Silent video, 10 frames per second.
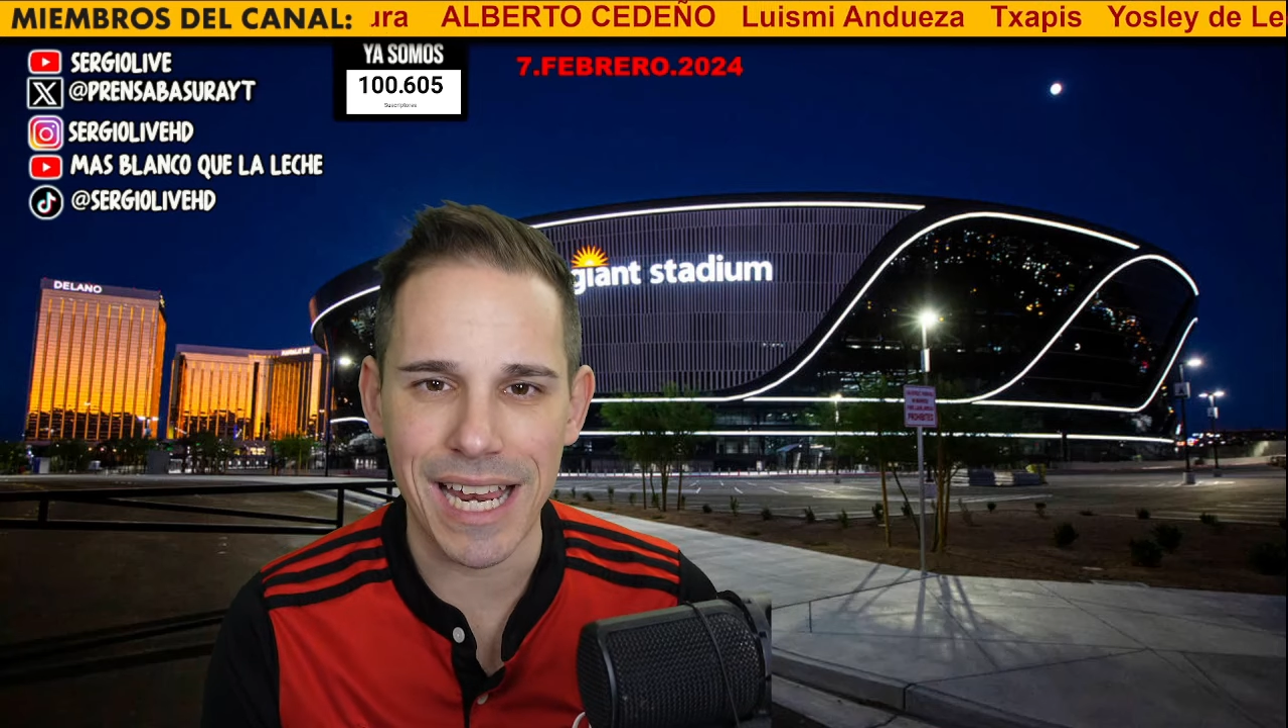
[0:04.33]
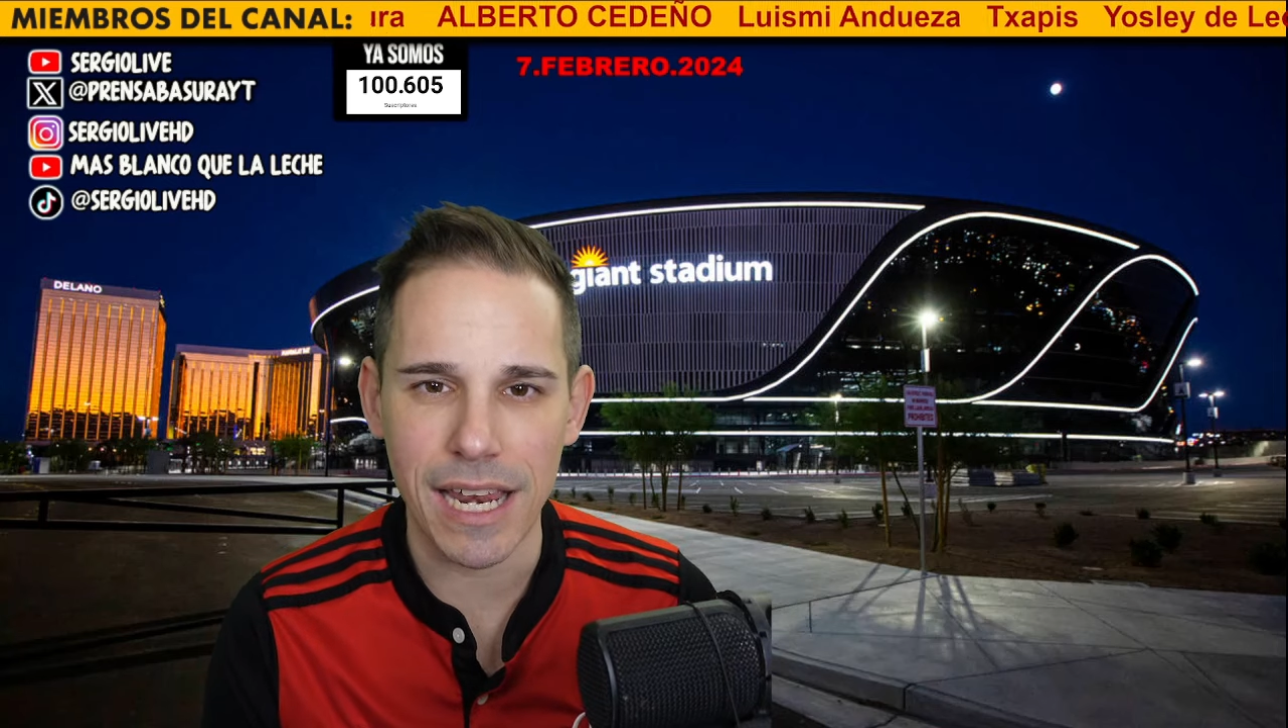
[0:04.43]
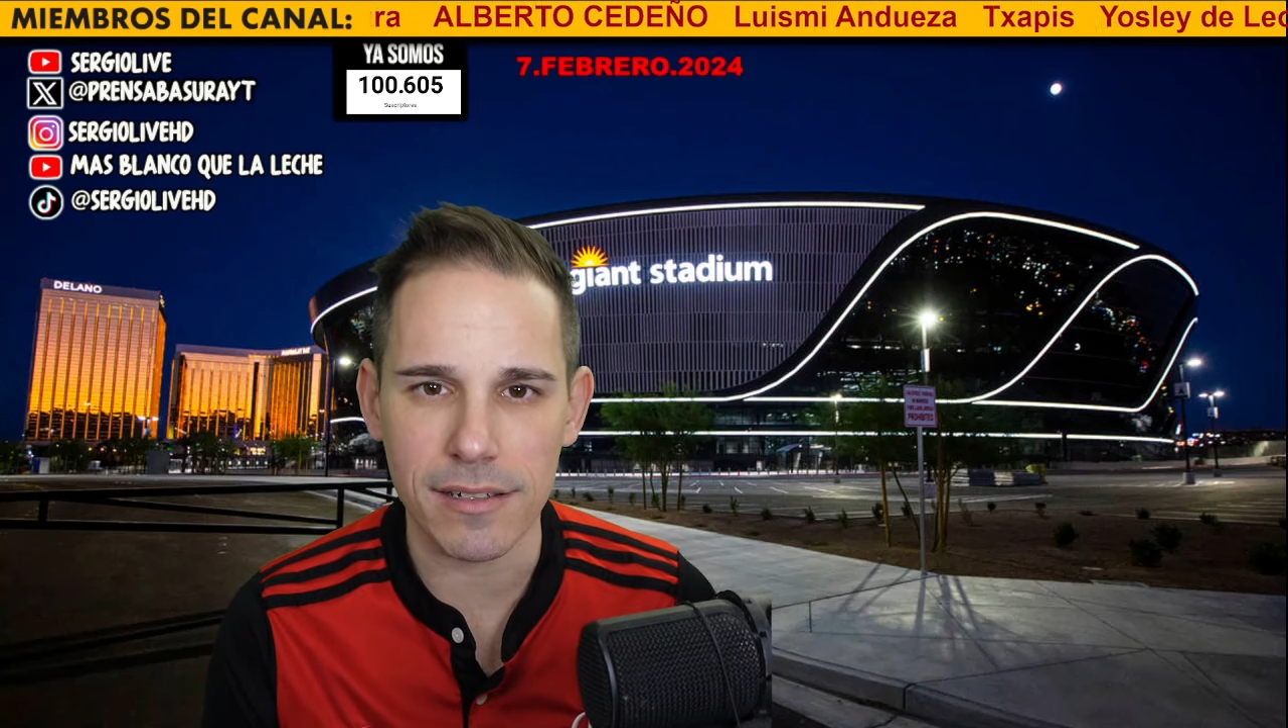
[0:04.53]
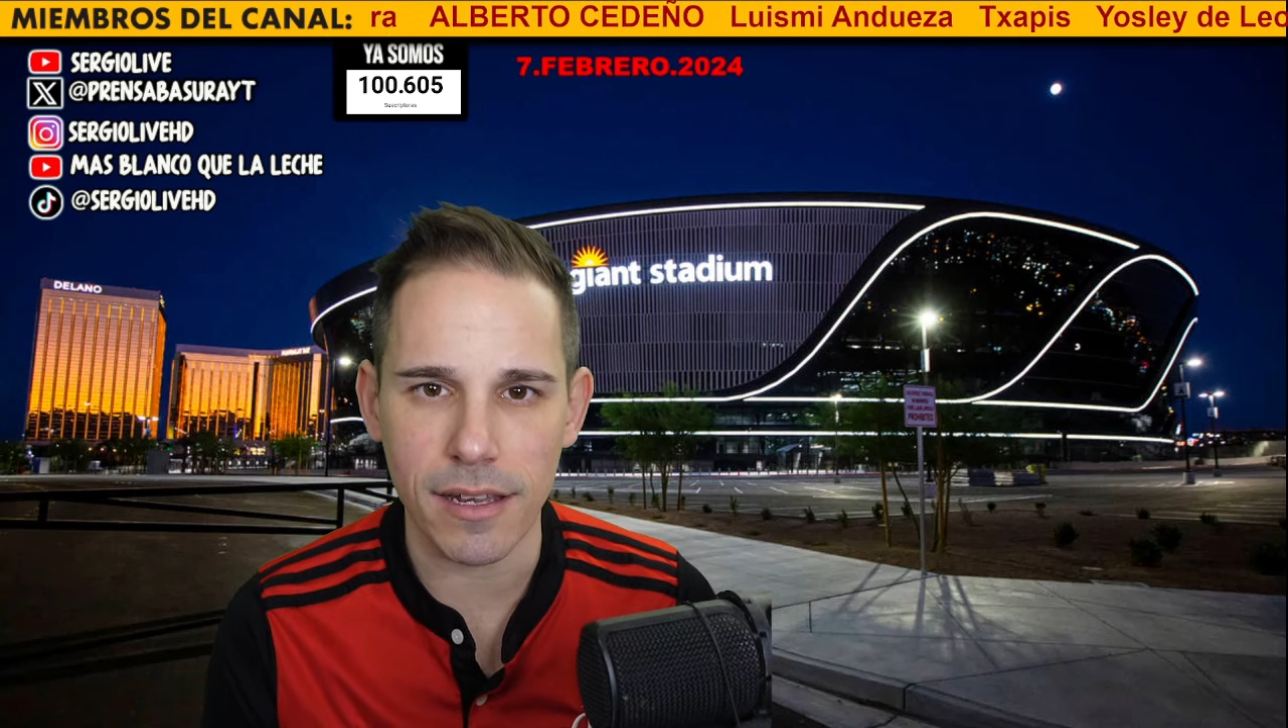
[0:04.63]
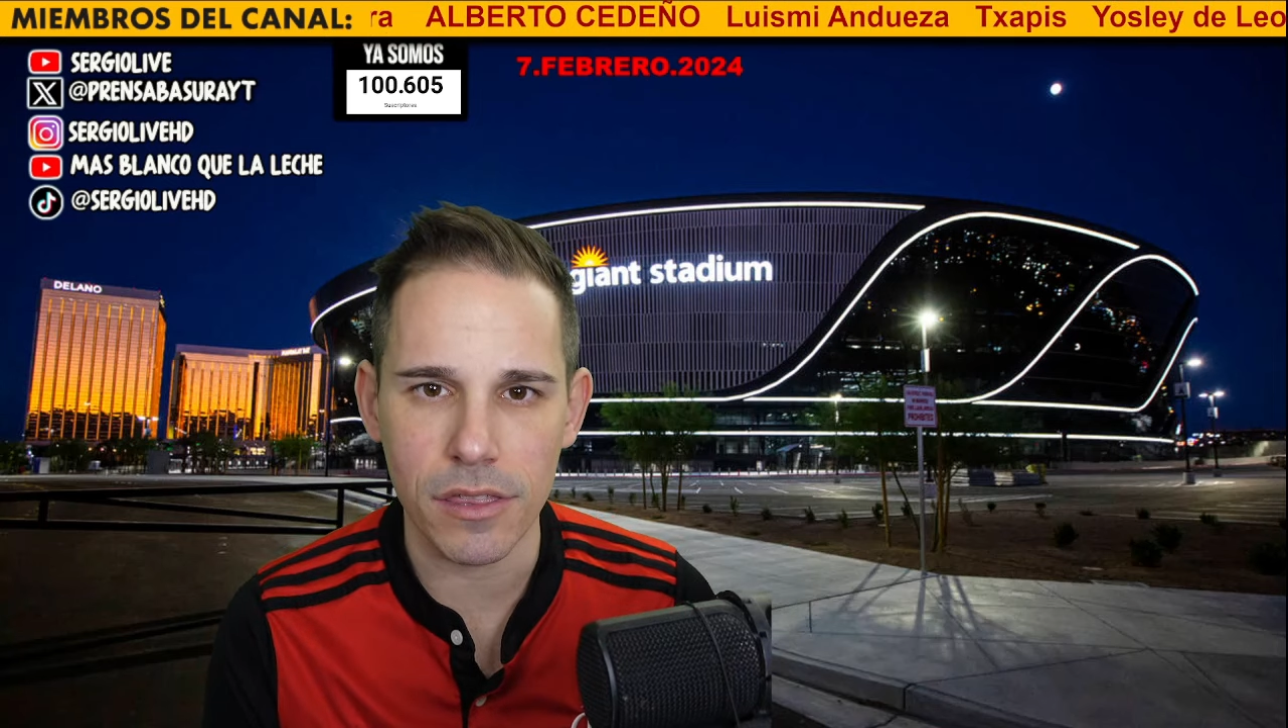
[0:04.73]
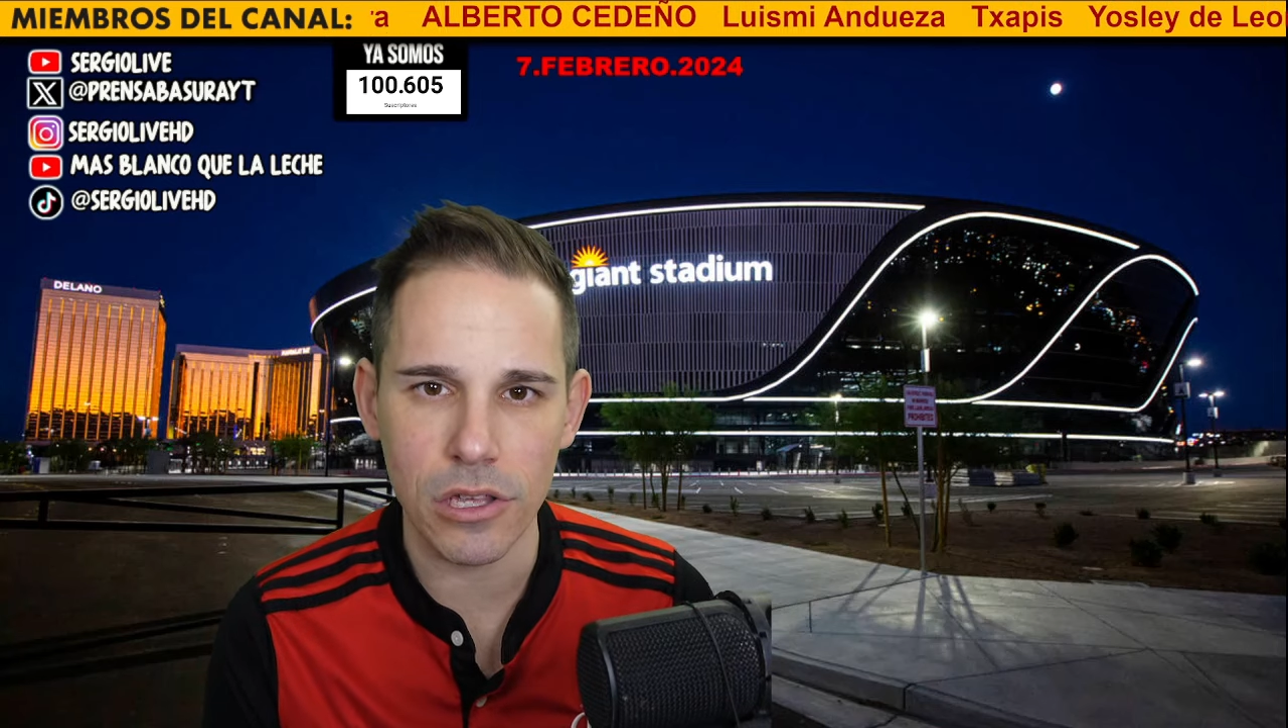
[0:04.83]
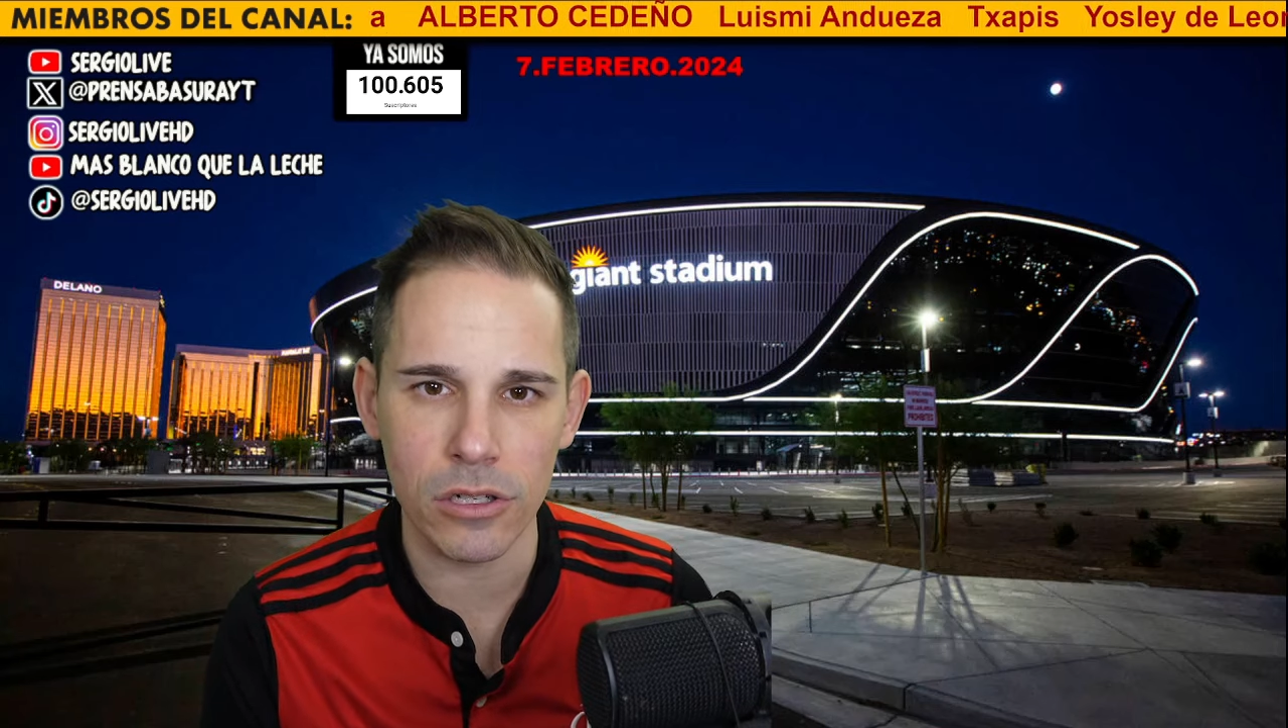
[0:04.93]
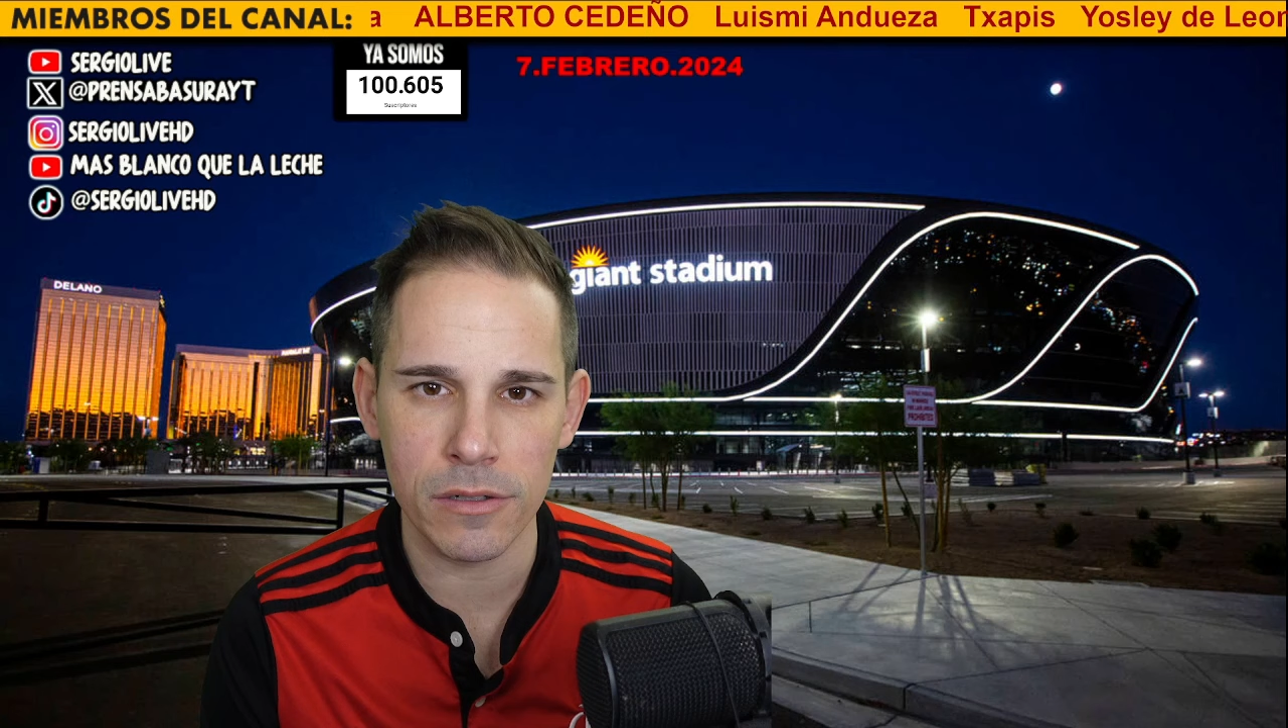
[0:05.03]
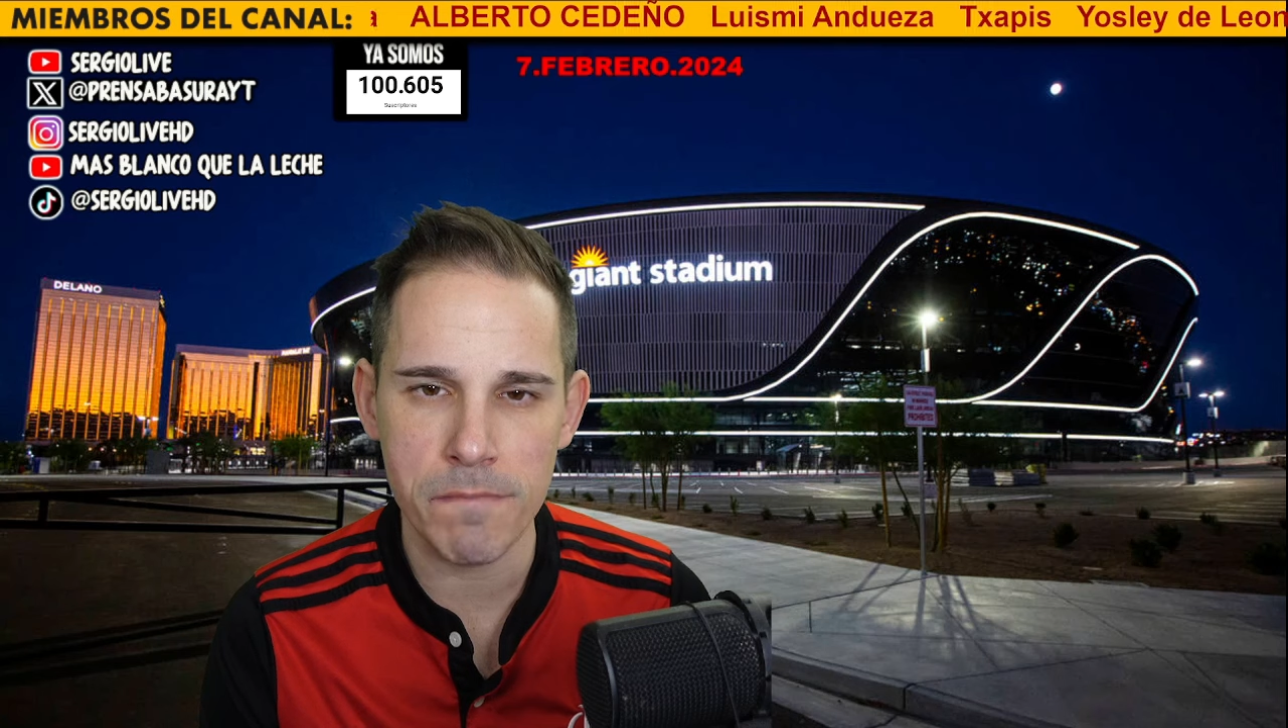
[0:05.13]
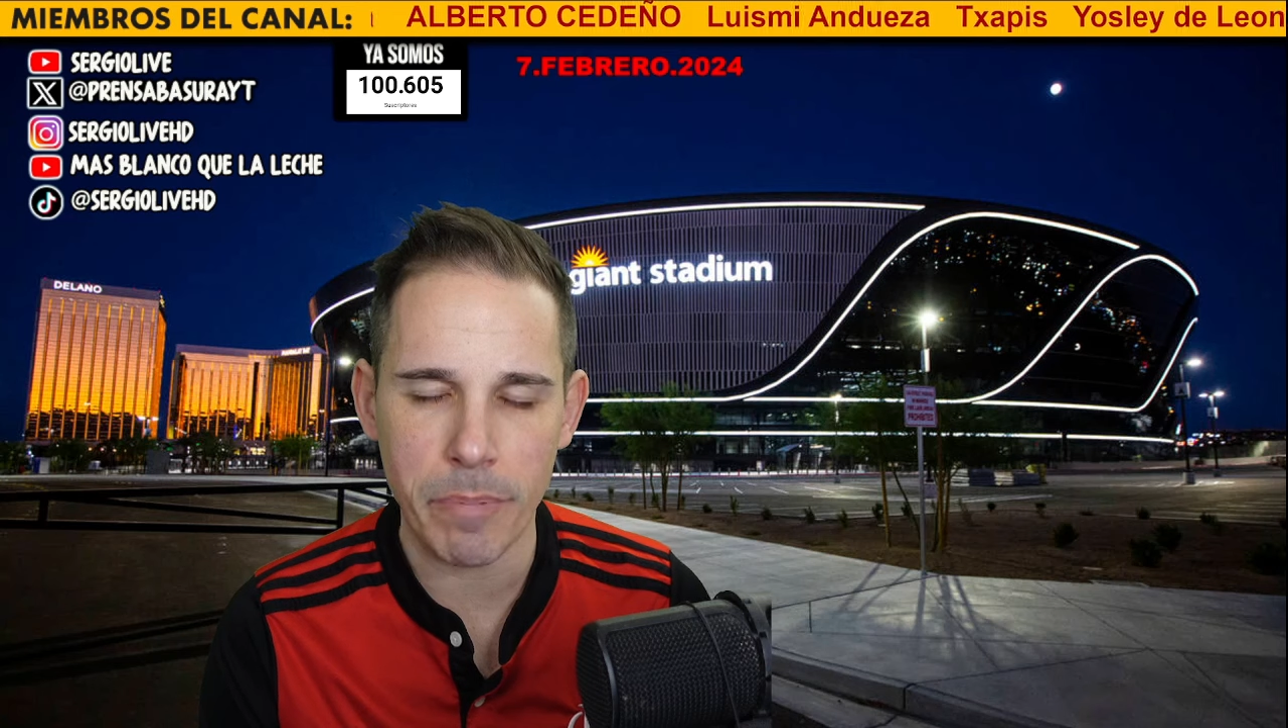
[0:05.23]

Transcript: la sección